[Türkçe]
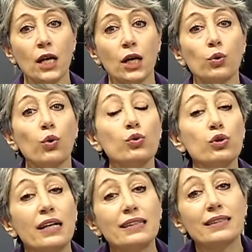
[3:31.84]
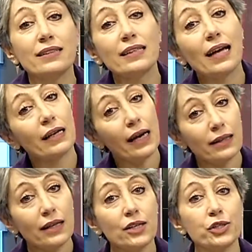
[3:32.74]
konuşlandıkları yerler
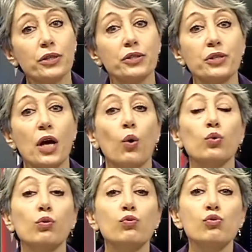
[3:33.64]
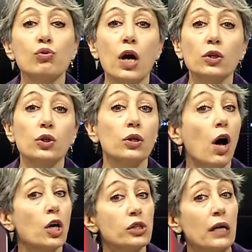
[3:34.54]
değişir. Otobüs durakları,
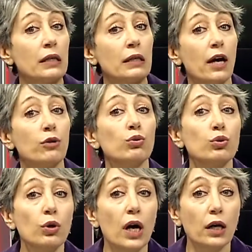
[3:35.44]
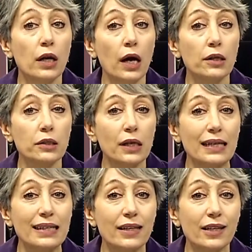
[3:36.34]
hastaneler, otogarlar en
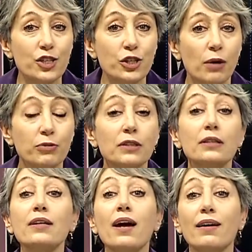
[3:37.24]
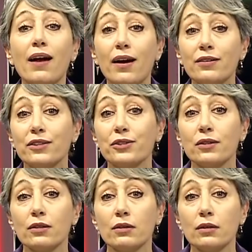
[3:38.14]
iyi iş yaptıkları yerlerdir.
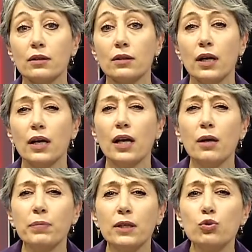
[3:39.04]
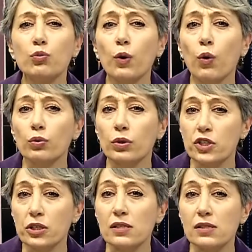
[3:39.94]
Hep bir şüphe olur
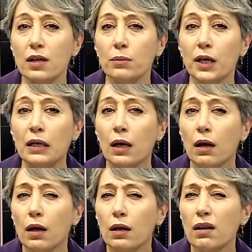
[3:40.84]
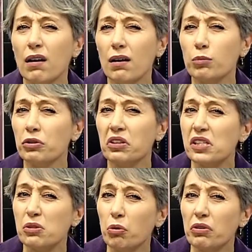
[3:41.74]
içinizde ama ya bunun
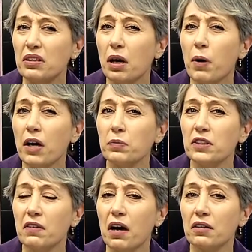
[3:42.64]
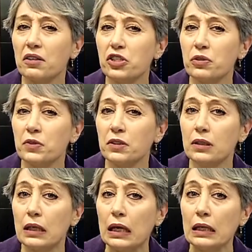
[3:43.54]
kesin 17 apartmanı vardır şimdi
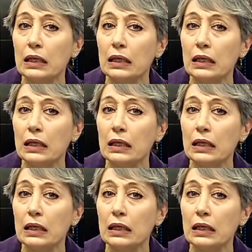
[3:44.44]
diye